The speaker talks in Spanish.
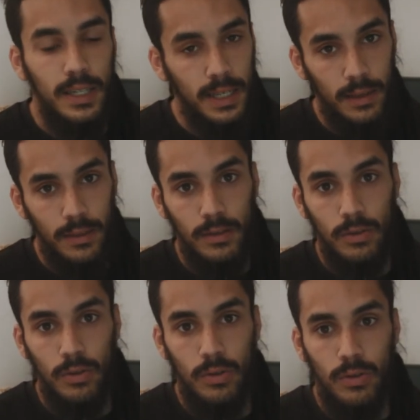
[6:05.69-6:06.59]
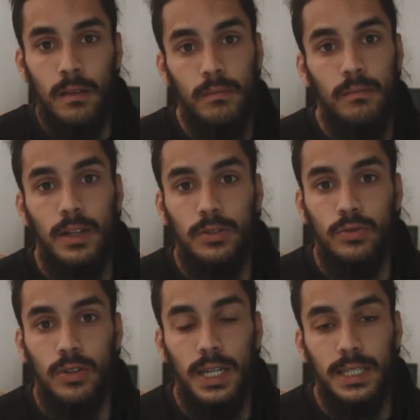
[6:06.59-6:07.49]
Iré haciendo más
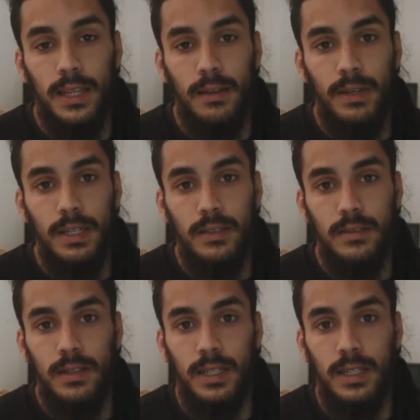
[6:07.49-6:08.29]
tutoriales cada mes,